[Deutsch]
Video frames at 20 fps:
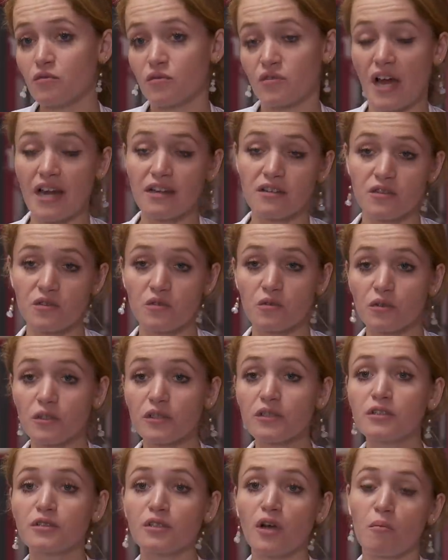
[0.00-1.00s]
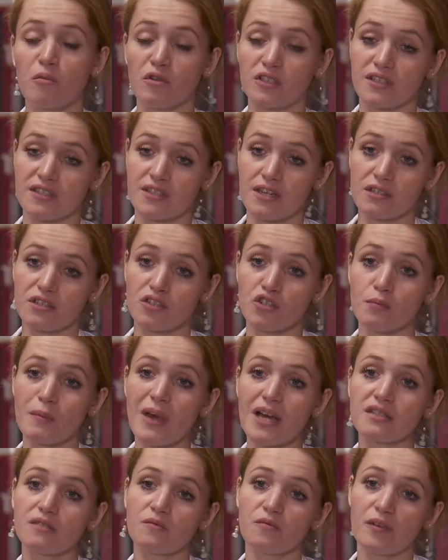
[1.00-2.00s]
und alles zurückgenommen und gesagt, die
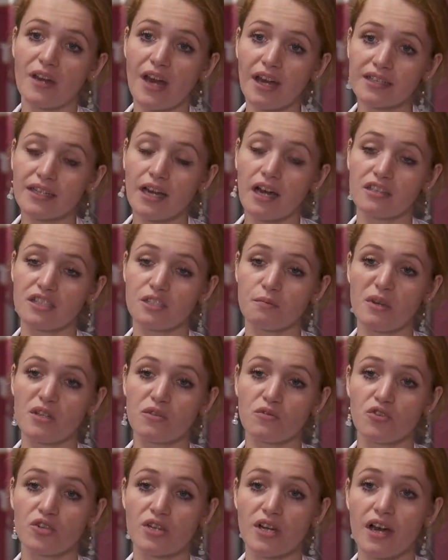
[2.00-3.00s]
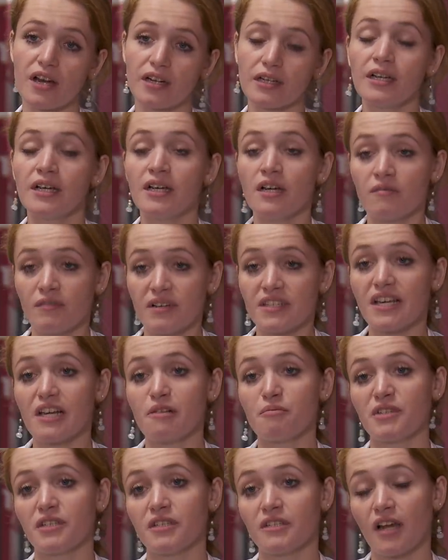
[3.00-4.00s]
Schmerzen wären gar nicht mehr so stark, weshalb
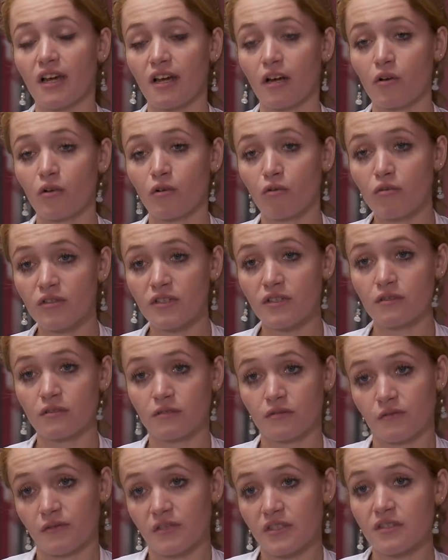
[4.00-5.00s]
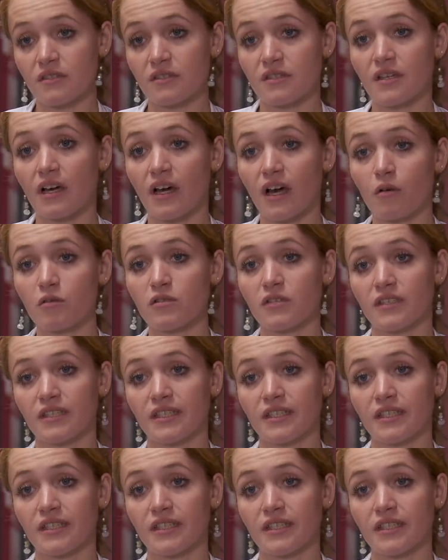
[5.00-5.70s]
ich ihn dann auch guten Gewissens nach Hause